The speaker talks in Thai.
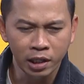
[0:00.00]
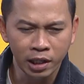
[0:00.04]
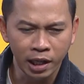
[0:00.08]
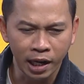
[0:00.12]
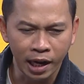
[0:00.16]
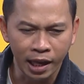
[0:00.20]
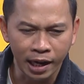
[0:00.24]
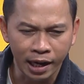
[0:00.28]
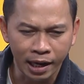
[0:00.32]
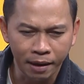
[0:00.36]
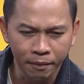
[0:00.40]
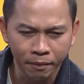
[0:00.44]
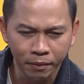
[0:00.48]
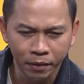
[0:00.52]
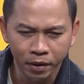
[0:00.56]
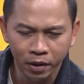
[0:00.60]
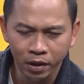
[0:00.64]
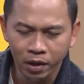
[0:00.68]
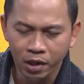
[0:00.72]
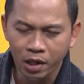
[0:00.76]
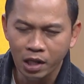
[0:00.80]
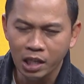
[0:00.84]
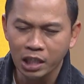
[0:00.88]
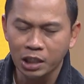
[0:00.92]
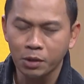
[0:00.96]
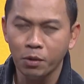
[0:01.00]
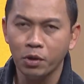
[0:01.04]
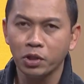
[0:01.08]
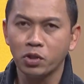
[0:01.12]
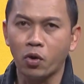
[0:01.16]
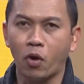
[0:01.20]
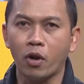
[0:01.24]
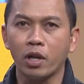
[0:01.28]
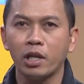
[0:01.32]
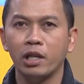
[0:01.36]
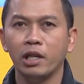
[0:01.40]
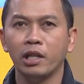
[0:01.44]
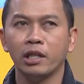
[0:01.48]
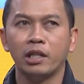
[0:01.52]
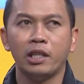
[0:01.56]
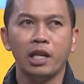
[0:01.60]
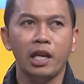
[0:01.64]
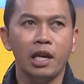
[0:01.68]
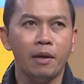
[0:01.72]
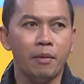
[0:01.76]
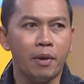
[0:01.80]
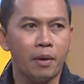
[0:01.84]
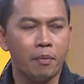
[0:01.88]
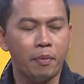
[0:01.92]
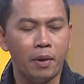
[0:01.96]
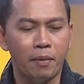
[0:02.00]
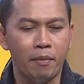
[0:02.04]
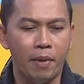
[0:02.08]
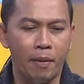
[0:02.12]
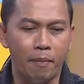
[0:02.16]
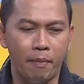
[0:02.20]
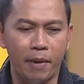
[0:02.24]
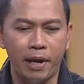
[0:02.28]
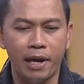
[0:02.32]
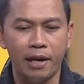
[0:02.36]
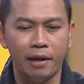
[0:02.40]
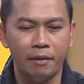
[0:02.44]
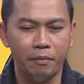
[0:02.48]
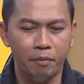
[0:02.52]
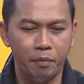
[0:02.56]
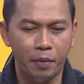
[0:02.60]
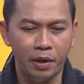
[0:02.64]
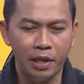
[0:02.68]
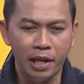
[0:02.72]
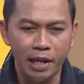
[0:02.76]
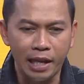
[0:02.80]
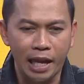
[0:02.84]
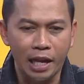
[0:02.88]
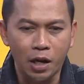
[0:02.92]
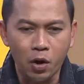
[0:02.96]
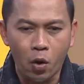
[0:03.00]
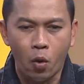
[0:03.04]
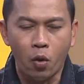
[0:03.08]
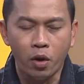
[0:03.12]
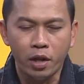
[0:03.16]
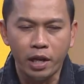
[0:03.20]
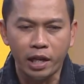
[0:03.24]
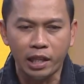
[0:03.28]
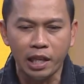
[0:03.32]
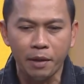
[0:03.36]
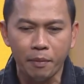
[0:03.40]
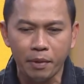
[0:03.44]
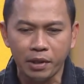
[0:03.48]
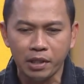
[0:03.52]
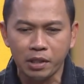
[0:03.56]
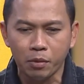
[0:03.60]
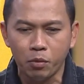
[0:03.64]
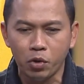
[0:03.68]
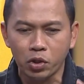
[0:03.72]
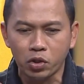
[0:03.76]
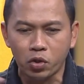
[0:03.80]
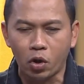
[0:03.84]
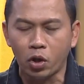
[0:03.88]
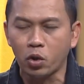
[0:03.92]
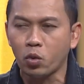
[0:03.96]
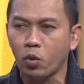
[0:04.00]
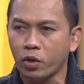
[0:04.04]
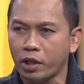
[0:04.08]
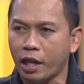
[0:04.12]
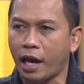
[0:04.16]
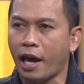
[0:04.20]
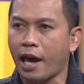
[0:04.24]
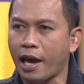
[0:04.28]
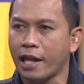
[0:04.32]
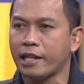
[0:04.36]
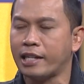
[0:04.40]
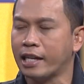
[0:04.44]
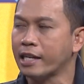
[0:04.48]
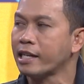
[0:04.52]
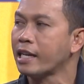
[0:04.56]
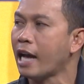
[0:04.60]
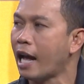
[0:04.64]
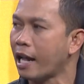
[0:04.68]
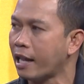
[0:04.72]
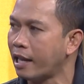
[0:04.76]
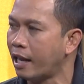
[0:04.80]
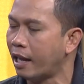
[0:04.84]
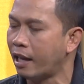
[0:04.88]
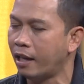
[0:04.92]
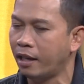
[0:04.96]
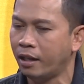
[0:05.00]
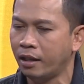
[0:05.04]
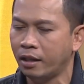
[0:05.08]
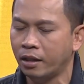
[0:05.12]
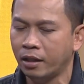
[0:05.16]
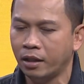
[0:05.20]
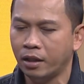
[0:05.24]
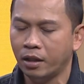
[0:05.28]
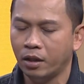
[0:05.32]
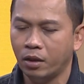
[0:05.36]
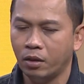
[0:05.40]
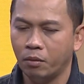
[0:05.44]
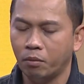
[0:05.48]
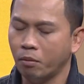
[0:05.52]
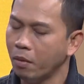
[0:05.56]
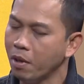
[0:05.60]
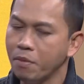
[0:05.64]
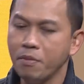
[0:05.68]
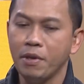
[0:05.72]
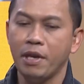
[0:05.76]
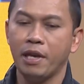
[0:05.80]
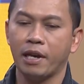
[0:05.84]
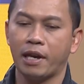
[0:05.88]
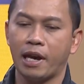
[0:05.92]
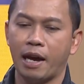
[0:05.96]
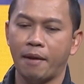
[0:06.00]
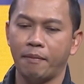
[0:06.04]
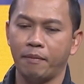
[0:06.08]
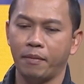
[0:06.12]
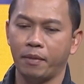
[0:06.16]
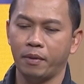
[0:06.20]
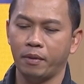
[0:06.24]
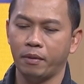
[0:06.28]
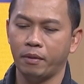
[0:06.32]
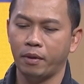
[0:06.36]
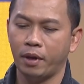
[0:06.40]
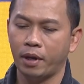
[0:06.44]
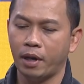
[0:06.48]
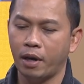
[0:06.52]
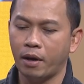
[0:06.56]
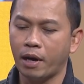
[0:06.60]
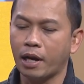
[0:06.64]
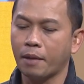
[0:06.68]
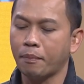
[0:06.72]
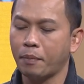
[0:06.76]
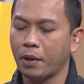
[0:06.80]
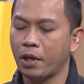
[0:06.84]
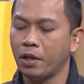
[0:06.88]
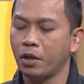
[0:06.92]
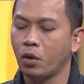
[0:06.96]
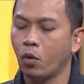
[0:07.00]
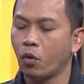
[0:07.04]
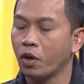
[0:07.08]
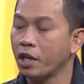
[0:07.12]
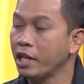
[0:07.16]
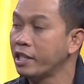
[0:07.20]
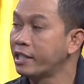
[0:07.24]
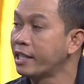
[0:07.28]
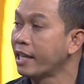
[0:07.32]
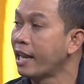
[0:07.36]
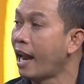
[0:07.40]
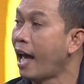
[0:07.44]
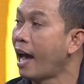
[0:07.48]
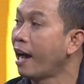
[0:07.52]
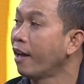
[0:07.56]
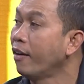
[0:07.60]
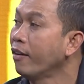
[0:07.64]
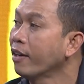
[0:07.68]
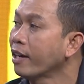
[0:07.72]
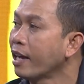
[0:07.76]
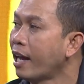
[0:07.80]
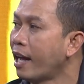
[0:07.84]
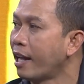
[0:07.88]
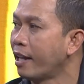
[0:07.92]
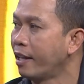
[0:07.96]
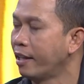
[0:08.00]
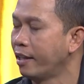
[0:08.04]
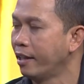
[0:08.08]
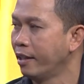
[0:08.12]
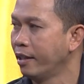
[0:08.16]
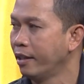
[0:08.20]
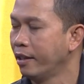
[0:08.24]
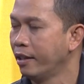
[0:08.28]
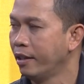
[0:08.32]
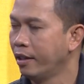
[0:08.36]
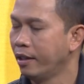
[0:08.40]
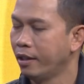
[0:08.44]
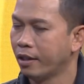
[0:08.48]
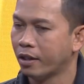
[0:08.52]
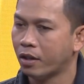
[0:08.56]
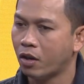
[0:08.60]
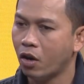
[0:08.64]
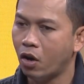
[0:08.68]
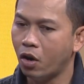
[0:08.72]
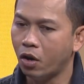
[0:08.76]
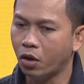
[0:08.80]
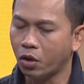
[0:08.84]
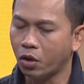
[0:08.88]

คืออะไรครับสโมสรคือที่มันเป็นแบบมาเป็นหลาย ๆ คนนะที่เป็นสโมสรตัวแทนสังกัดอะไม่มีครับ อุ้ยงั้นเป็นลงอิสระกันแล้วกันก็